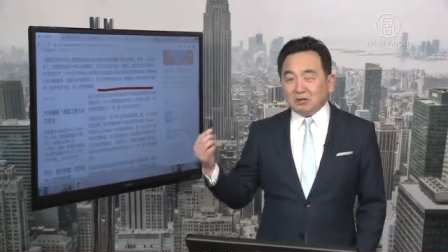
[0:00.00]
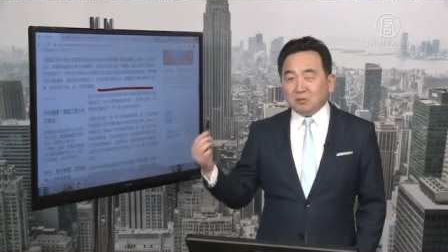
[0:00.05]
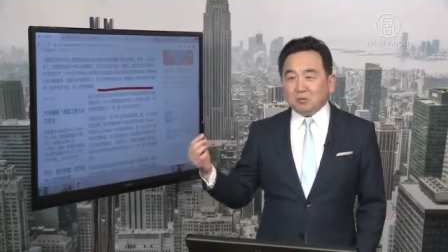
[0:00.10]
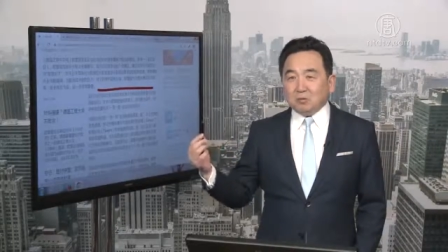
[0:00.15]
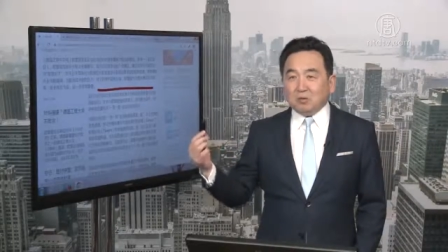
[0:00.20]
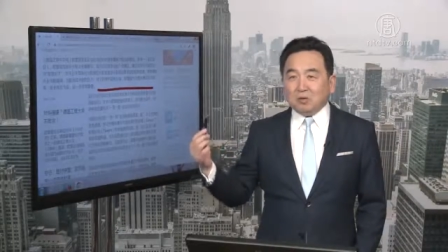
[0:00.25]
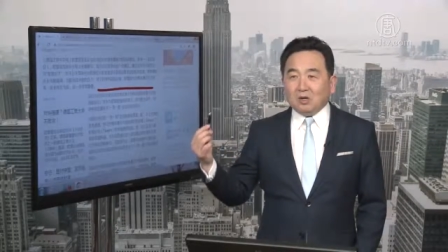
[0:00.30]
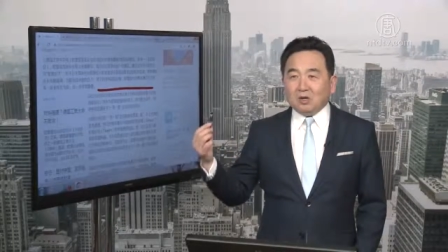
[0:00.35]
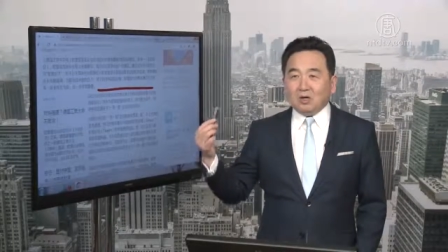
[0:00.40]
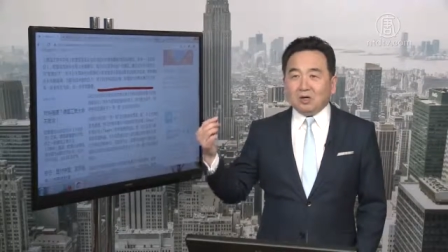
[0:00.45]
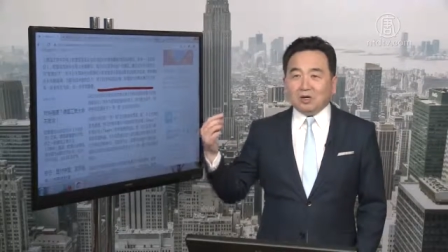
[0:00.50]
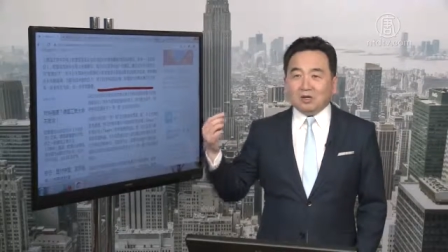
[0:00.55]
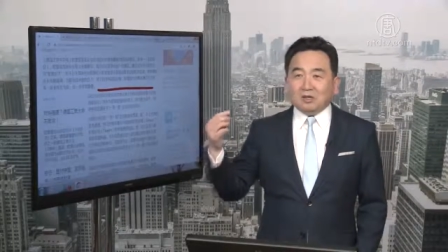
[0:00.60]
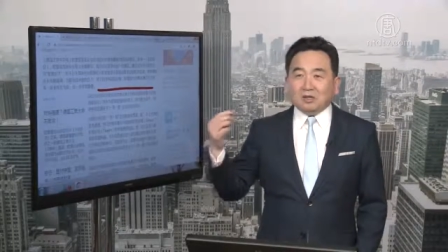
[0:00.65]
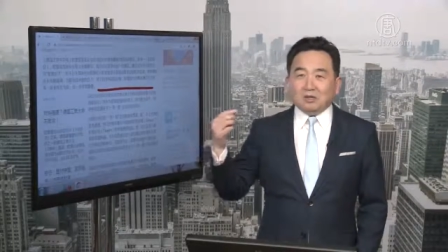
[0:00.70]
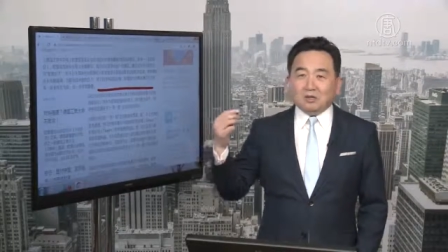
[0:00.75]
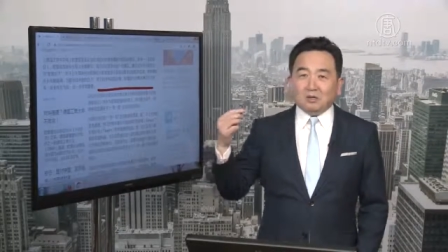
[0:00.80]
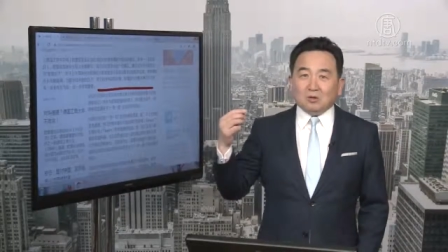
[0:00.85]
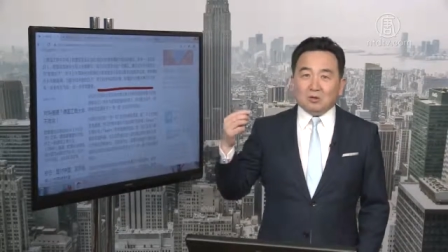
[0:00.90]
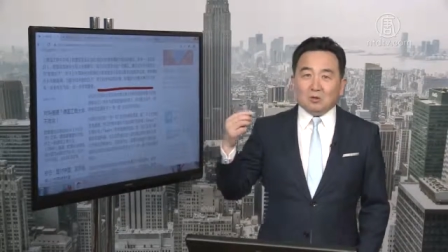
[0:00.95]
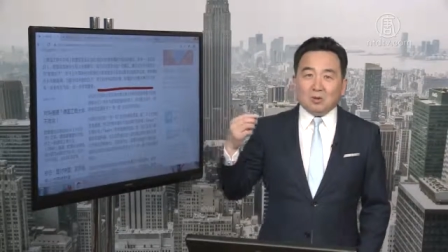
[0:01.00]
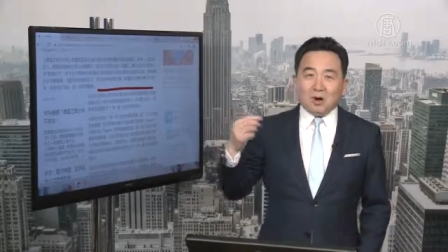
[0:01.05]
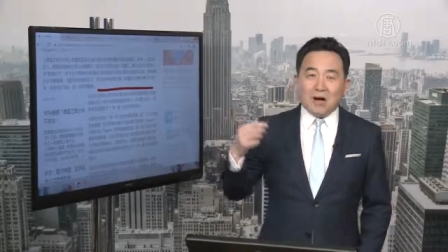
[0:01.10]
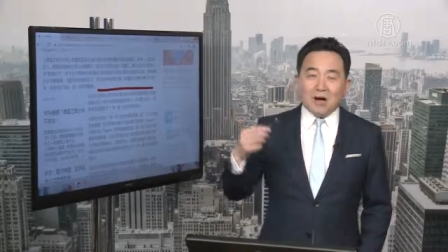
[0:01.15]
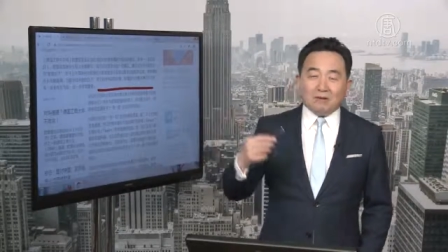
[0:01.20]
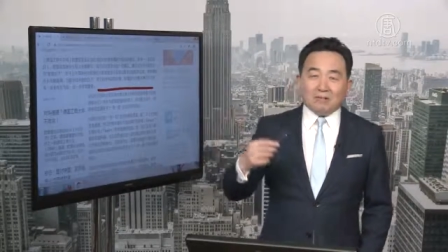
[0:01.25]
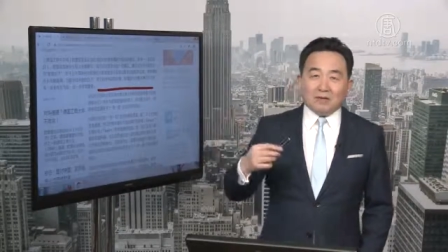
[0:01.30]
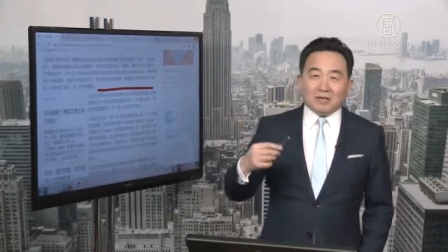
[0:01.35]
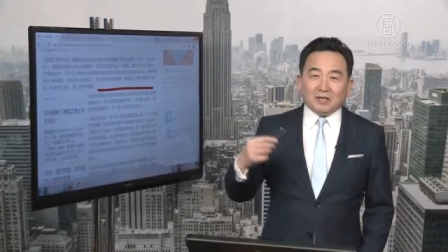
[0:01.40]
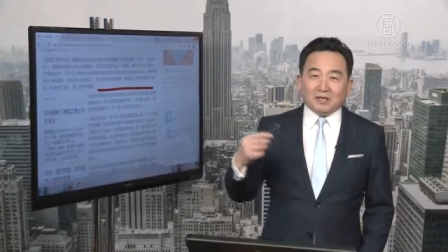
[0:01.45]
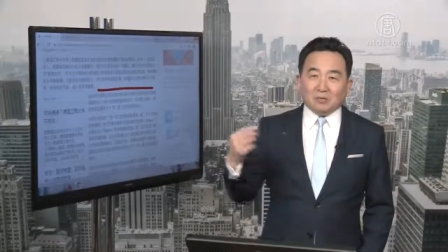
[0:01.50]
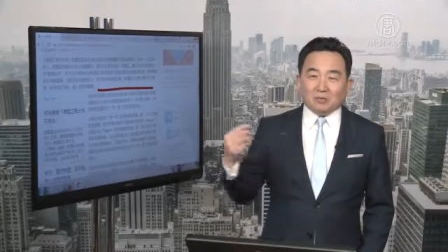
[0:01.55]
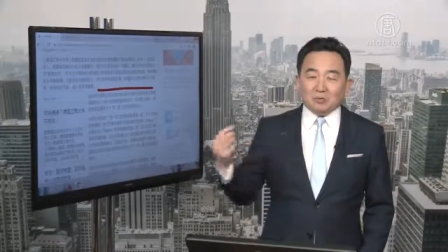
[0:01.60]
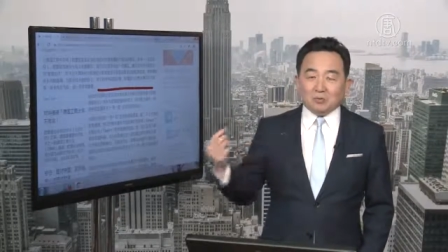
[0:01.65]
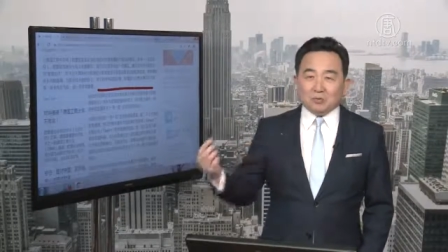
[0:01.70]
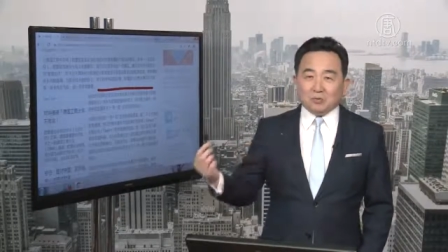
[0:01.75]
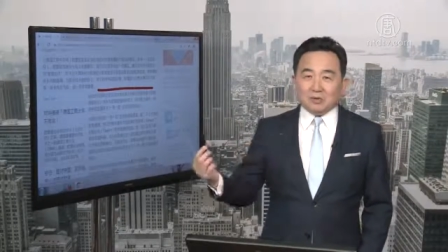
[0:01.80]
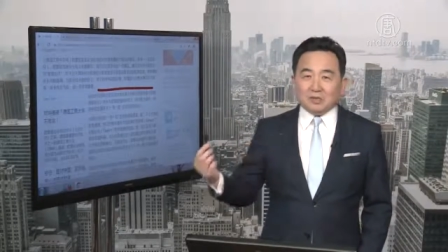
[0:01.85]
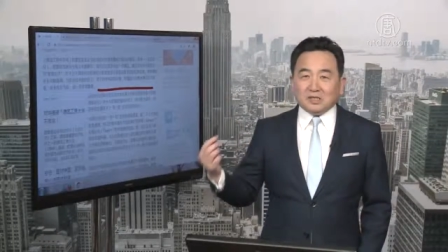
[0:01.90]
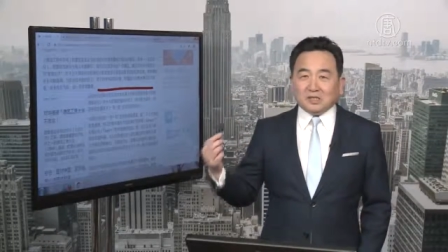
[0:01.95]
国、华为、
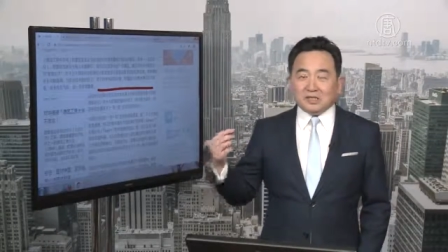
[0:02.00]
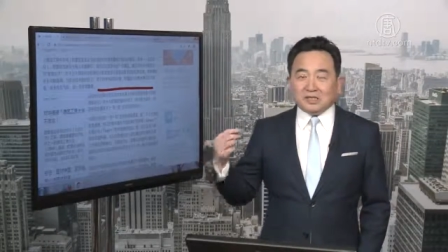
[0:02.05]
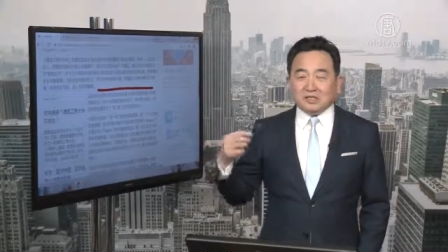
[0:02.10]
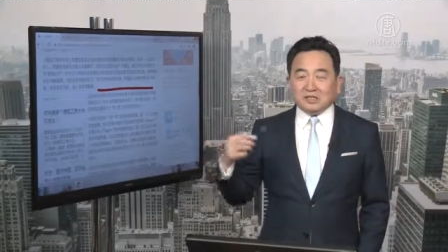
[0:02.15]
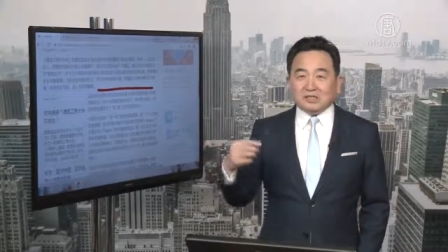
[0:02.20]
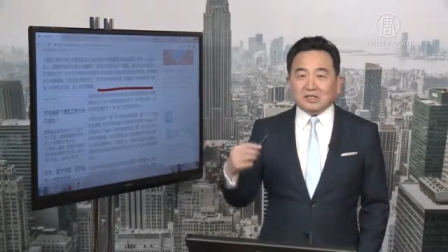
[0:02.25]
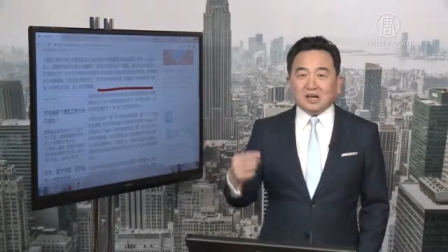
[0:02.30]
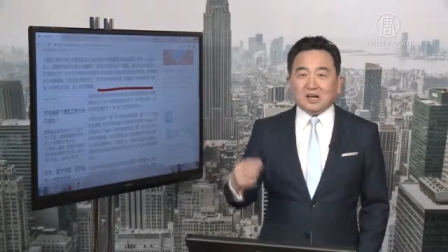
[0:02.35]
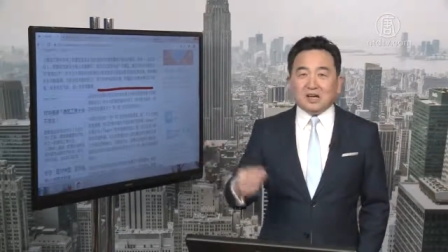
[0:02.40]
武器这